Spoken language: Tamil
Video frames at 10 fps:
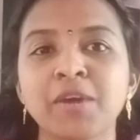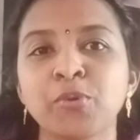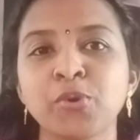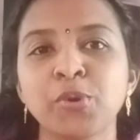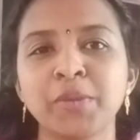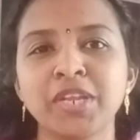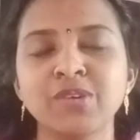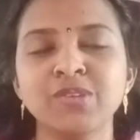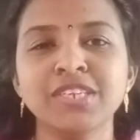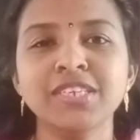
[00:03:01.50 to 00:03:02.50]
போகிறோம் அப்படின்னா
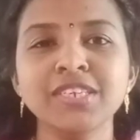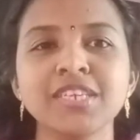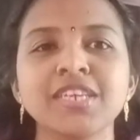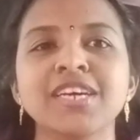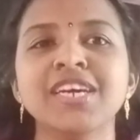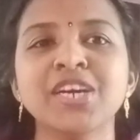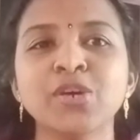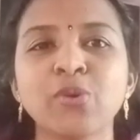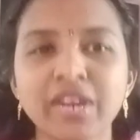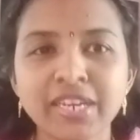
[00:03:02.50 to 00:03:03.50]
வந்துட்டு
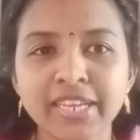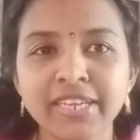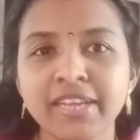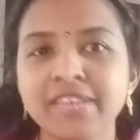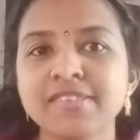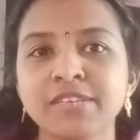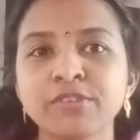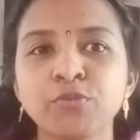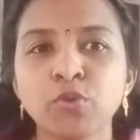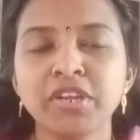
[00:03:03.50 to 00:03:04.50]
குவாரண்டைன் டேஸ்
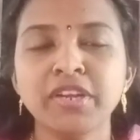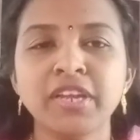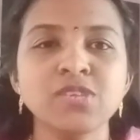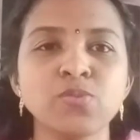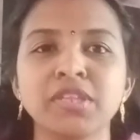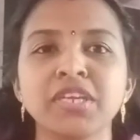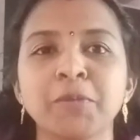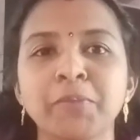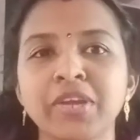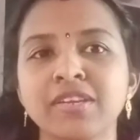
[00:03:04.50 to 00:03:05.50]
அதாவது ஃபோர்டீன் டேஸ் வந்து
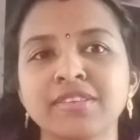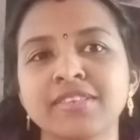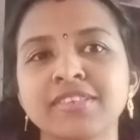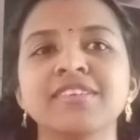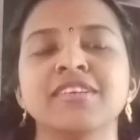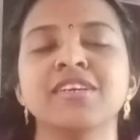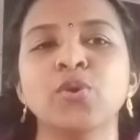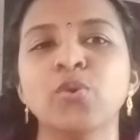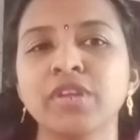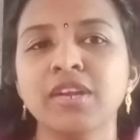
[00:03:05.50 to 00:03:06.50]
எப்படி இருந்தது
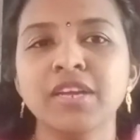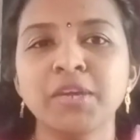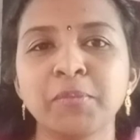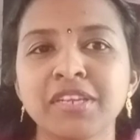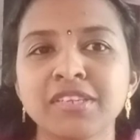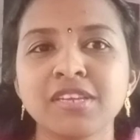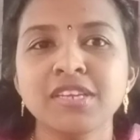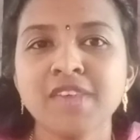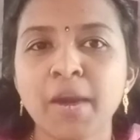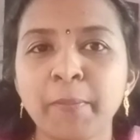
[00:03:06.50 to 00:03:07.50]
ஹோட்டல்லாம் எப்படி இருந்தது
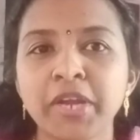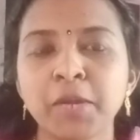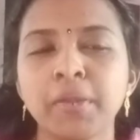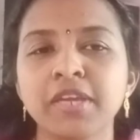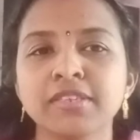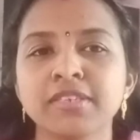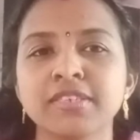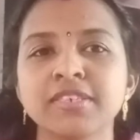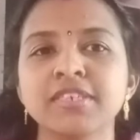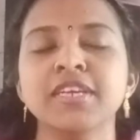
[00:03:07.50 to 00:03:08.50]
சாப்பாடு எப்படி இருந்தது